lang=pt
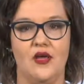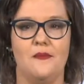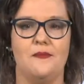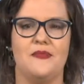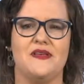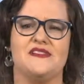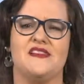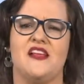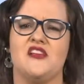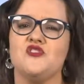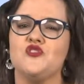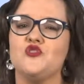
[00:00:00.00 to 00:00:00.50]

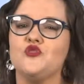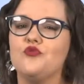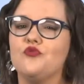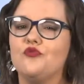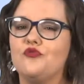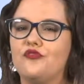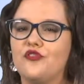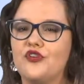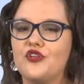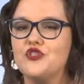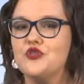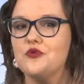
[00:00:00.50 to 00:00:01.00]
Pensaste no
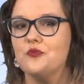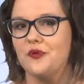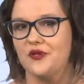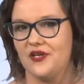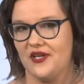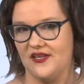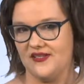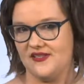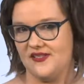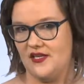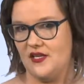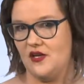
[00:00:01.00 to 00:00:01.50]
vídeo
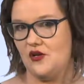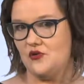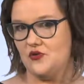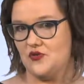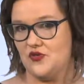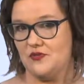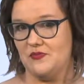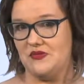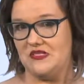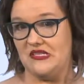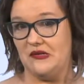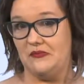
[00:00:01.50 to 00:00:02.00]
porque é assim que
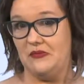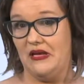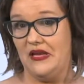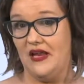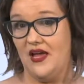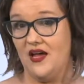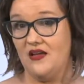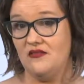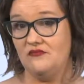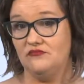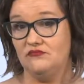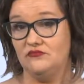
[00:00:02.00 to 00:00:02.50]
costumas
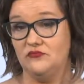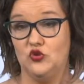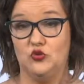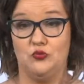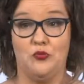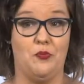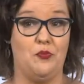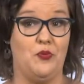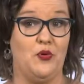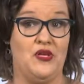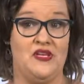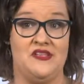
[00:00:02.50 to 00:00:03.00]
trabalhar?
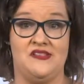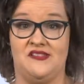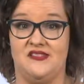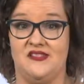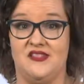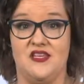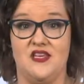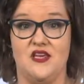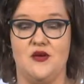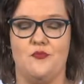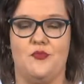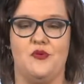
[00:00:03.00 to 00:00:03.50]
Numa
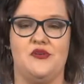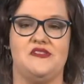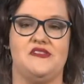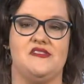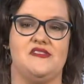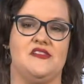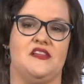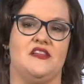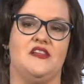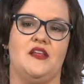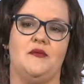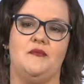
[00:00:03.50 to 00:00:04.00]
poesia, pois se
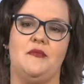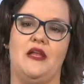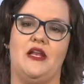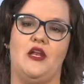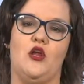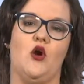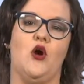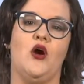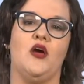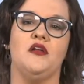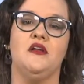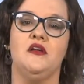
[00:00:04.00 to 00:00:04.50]
sentem
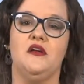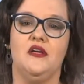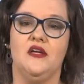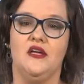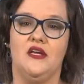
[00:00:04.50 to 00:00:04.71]
melhor